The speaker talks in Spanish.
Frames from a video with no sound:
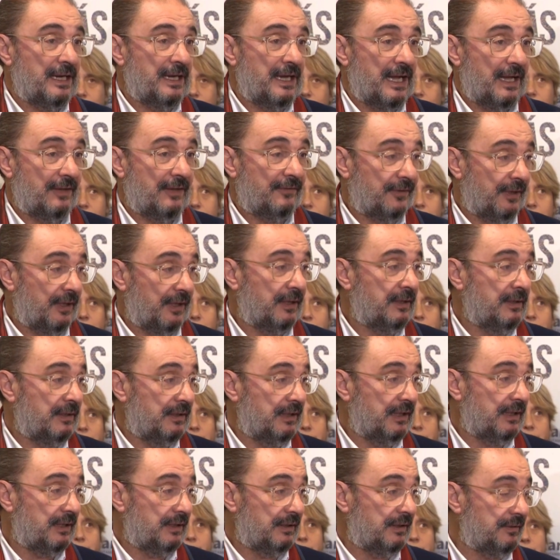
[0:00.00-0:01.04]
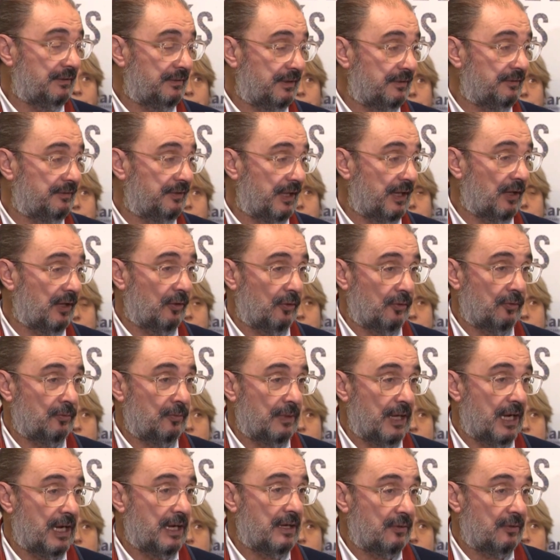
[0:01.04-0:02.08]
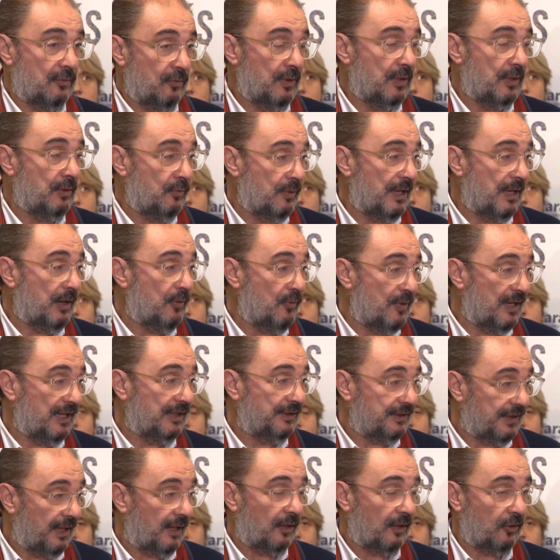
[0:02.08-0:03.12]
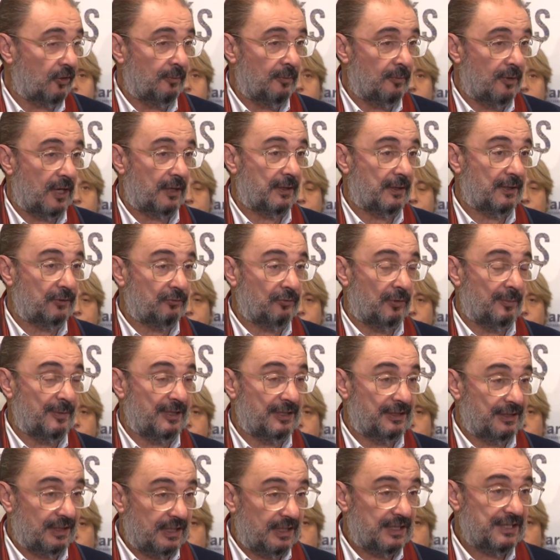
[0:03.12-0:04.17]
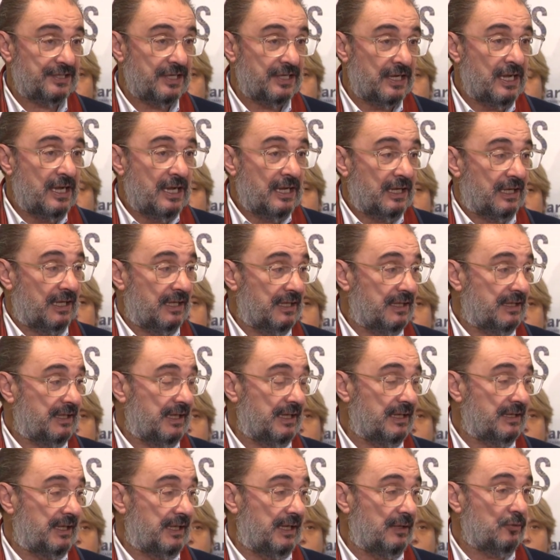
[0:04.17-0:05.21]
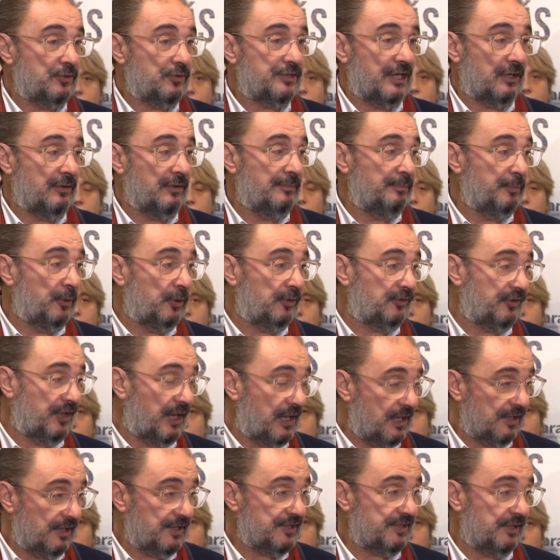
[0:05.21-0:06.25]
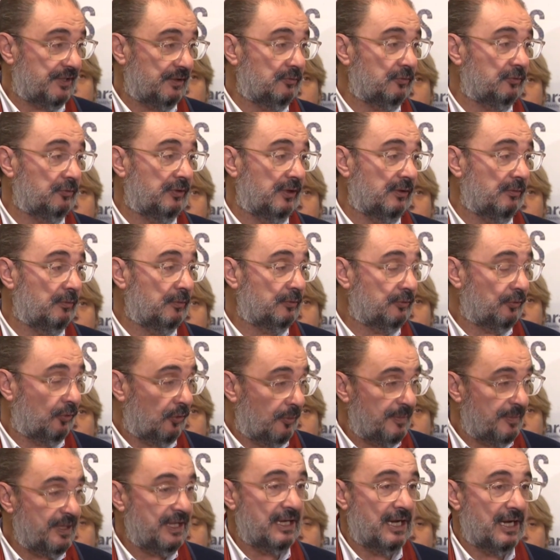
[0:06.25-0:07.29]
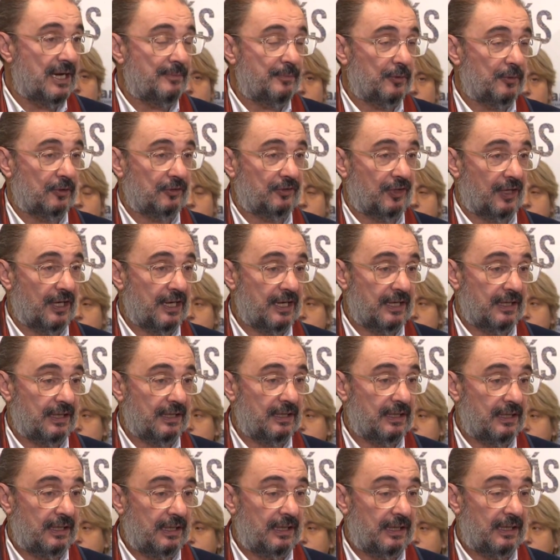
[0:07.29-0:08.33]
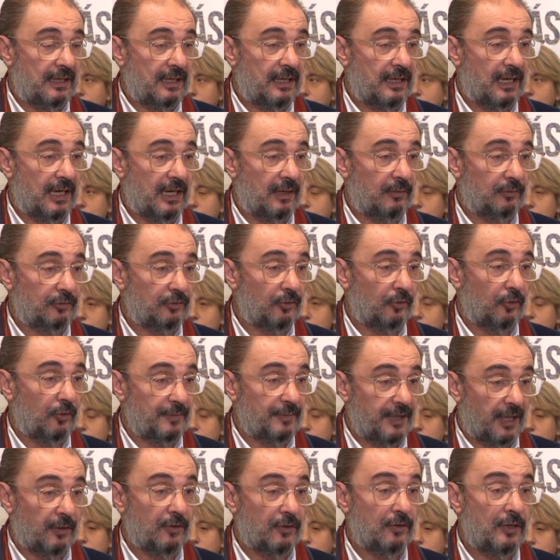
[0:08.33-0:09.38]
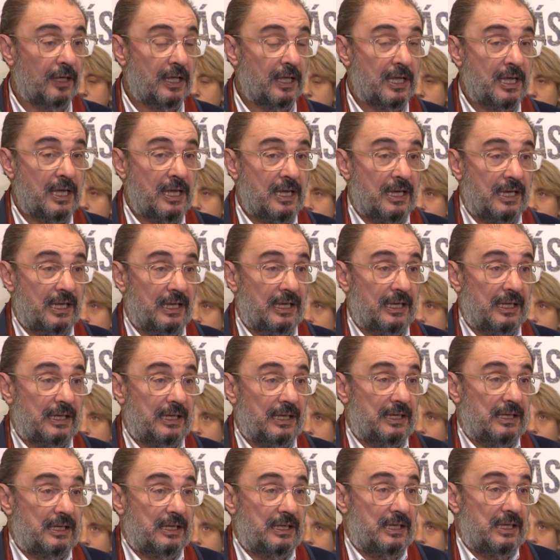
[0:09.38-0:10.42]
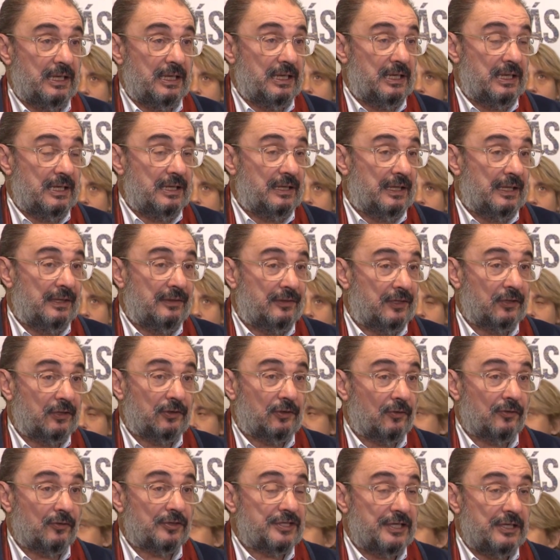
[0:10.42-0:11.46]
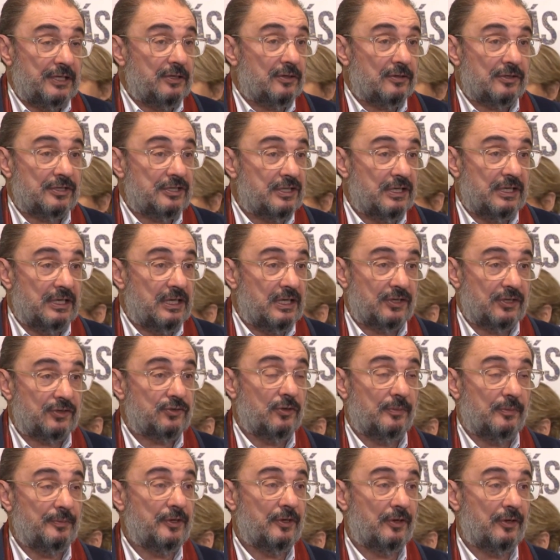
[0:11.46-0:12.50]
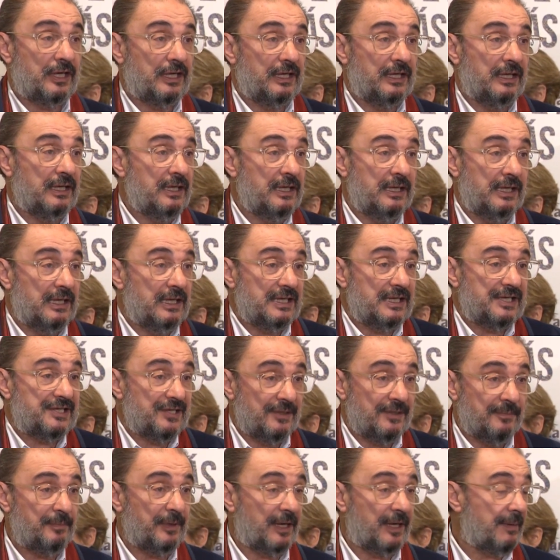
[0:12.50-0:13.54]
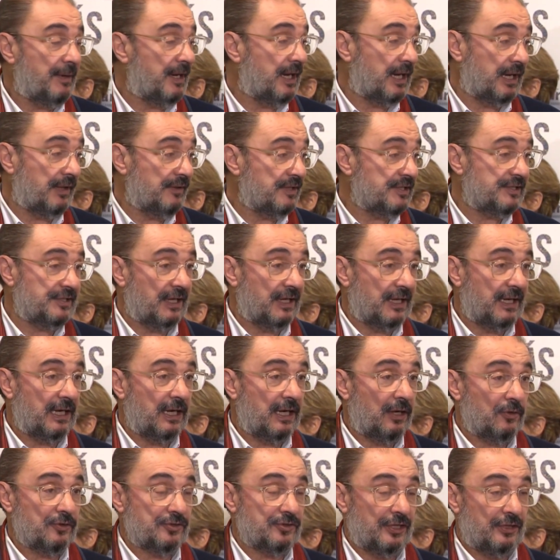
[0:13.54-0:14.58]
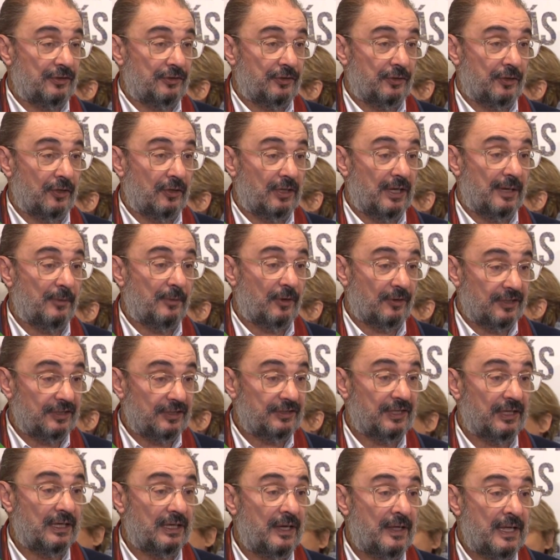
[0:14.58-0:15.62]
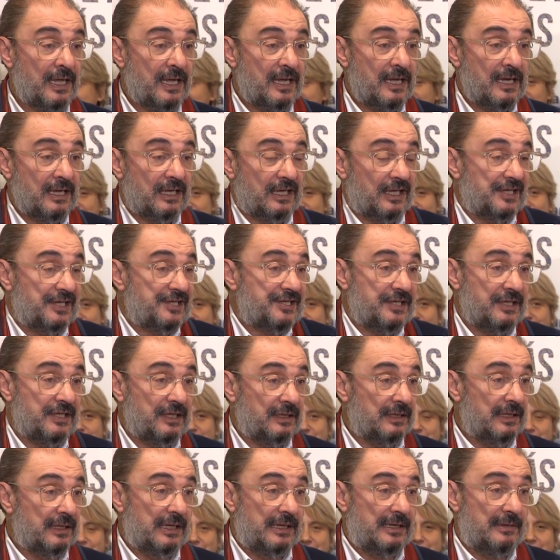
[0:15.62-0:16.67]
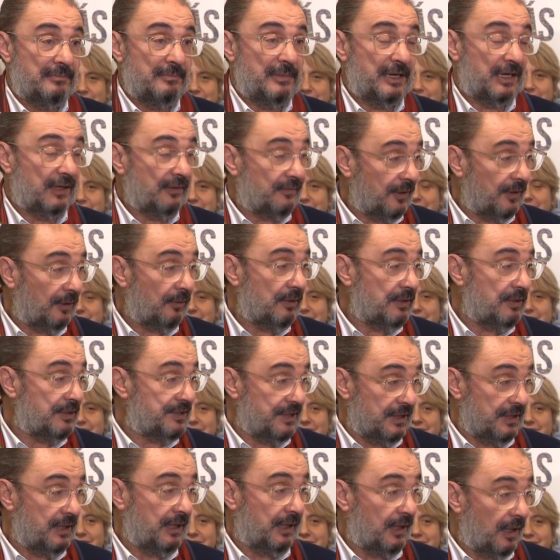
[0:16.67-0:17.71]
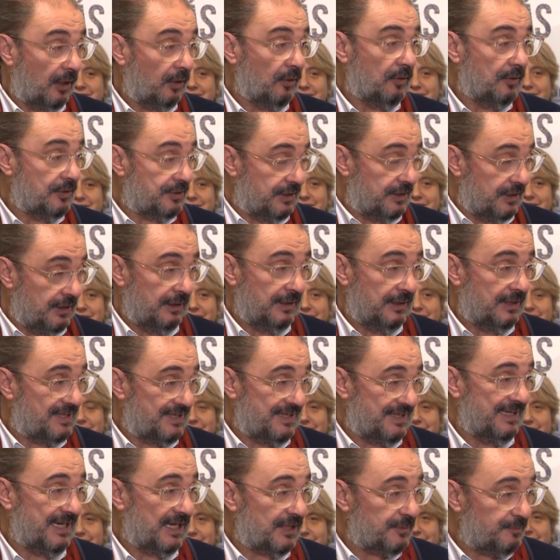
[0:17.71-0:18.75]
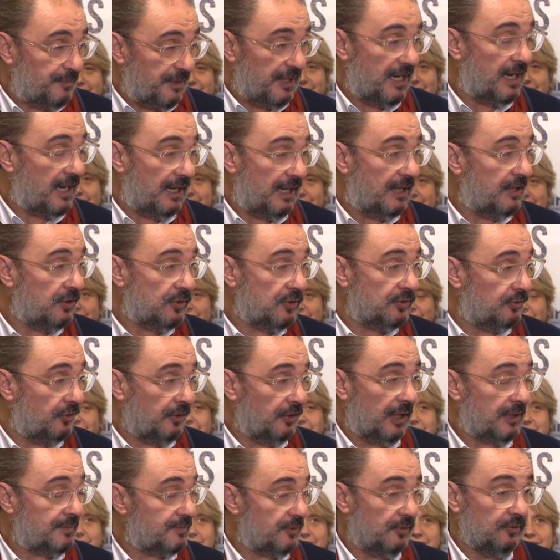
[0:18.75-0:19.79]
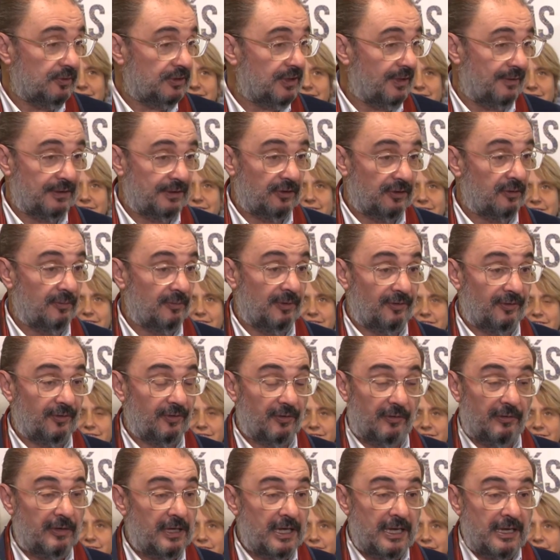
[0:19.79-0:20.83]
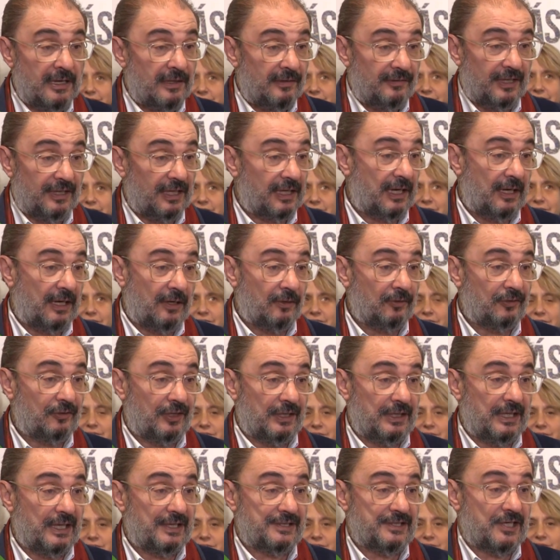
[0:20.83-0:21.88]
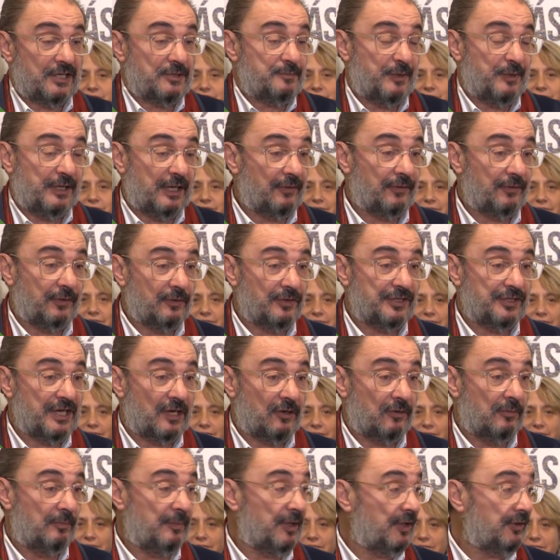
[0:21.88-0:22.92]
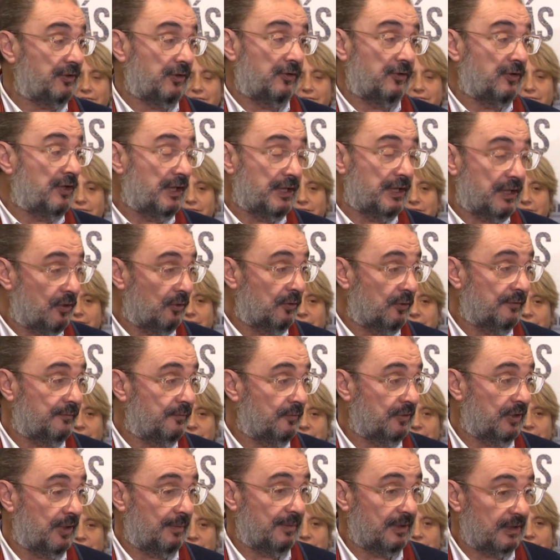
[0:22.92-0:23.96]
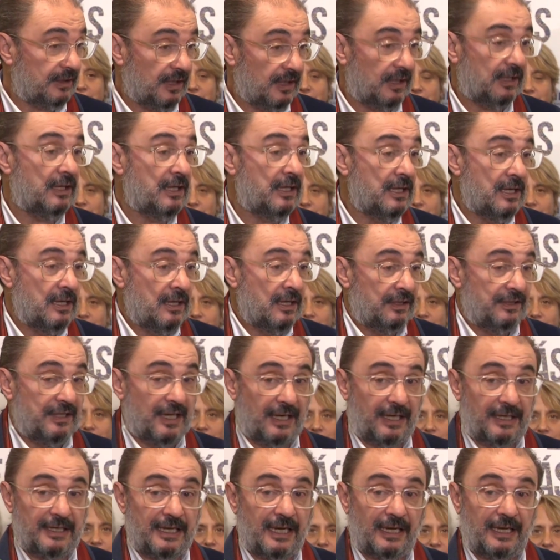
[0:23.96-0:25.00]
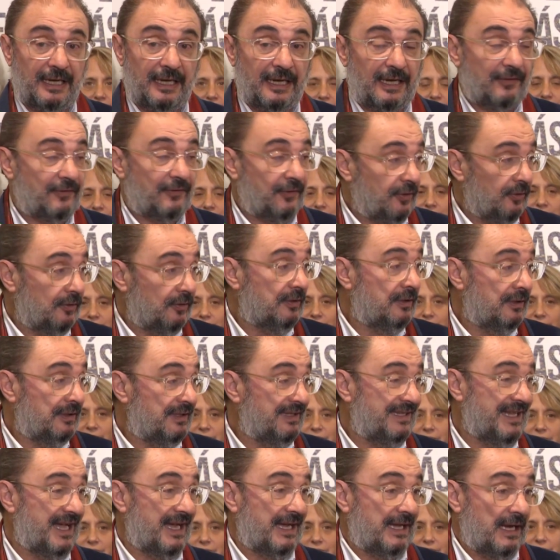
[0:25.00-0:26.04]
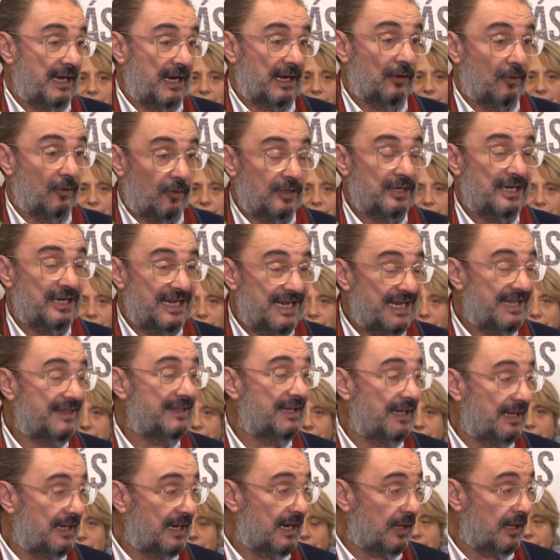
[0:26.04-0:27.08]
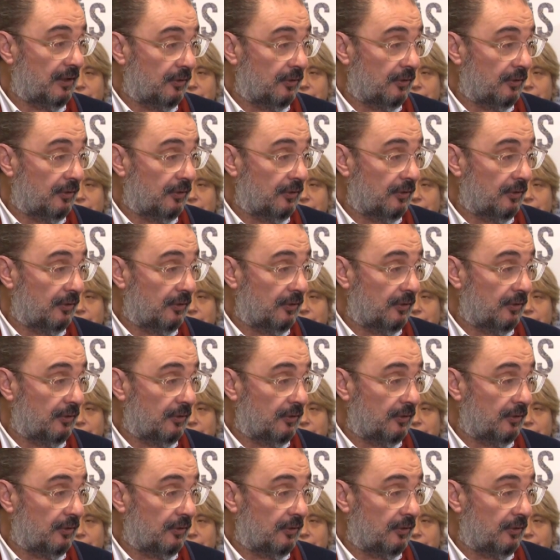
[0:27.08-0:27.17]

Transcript: por hacer de, Aragón una, una, tierra como la que actualmente es, que, lucharon por traer el Estatuto de Autonomía, por traer el autogobierno, eh, y, de entre todos ellos es obvio que siempre habrá que destacar a José Antonio Labordeta, que sin merecerlo, sin creerlo, sin, sin aspirar a ello, estoy absolutamente convencido de que él no tenía esa aspiración, se ha convertido en el icono fundamental de aquella generación, de aquel Aragón.